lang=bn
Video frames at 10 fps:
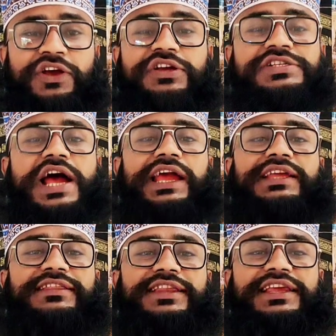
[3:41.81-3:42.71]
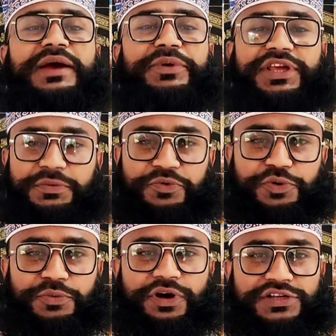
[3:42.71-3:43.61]
ওই সাহেবদেরকে আমি কি
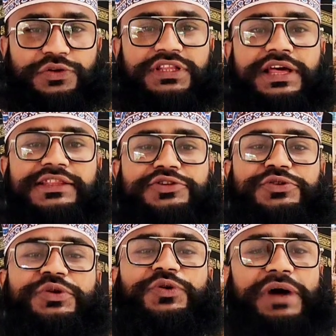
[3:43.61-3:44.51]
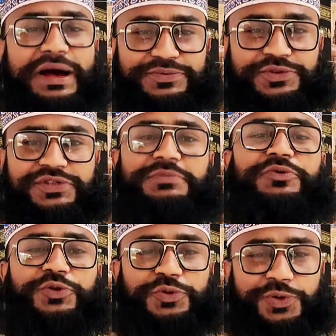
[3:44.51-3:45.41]
বলবো আসলে তাদের জন্য খুব আফসোস
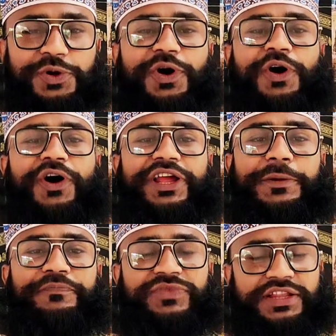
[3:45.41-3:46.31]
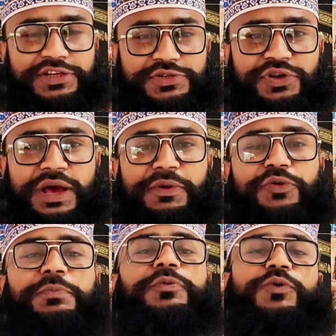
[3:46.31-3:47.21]
এবং দুঃখ হয় তাদের জন্য আমার
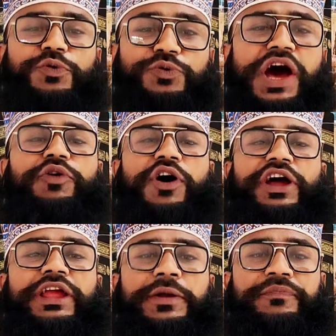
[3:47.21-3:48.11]
খুব করুণাও হয়